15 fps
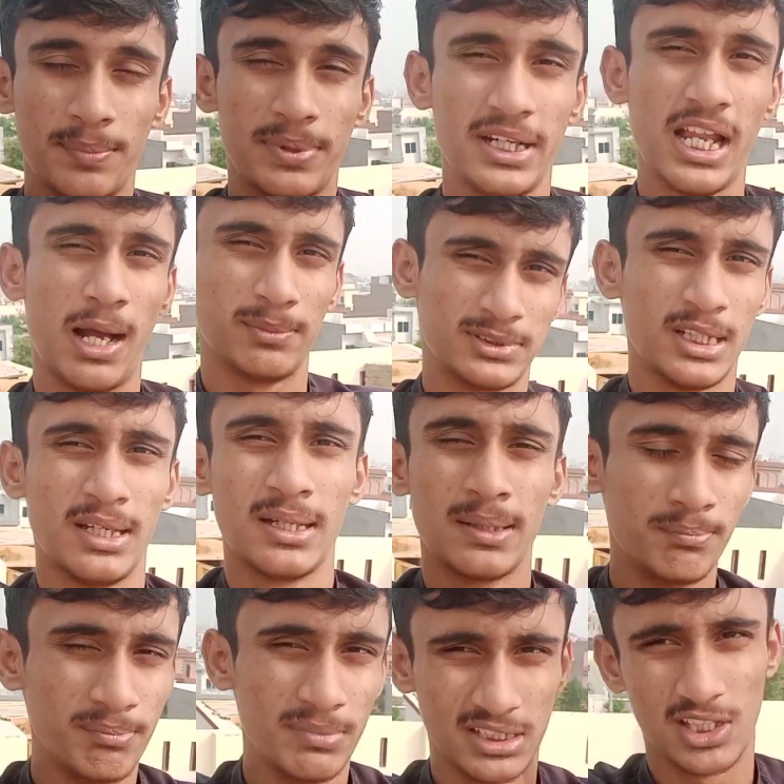फिर आपसे
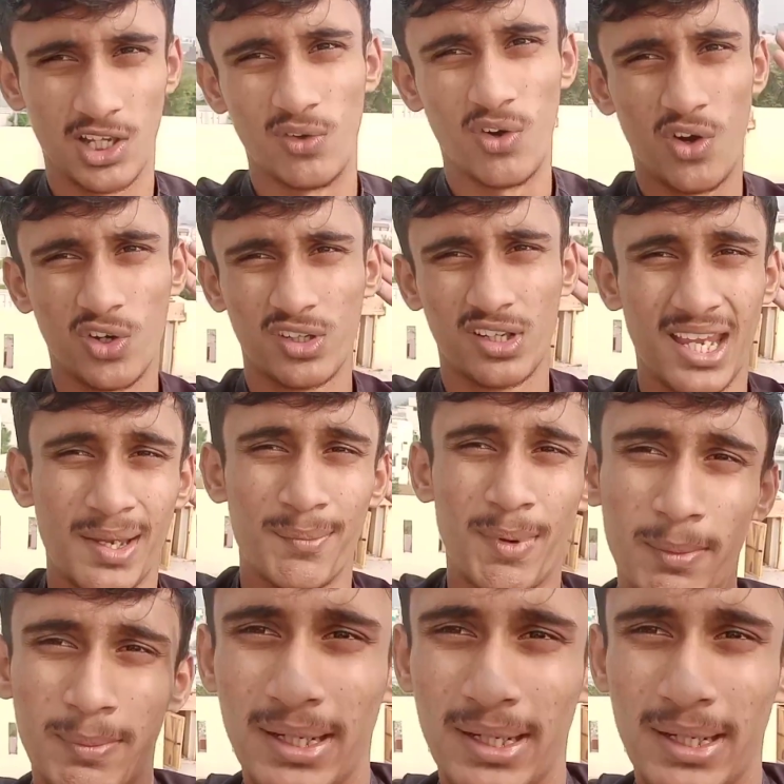मिलता हूँ ओके बाय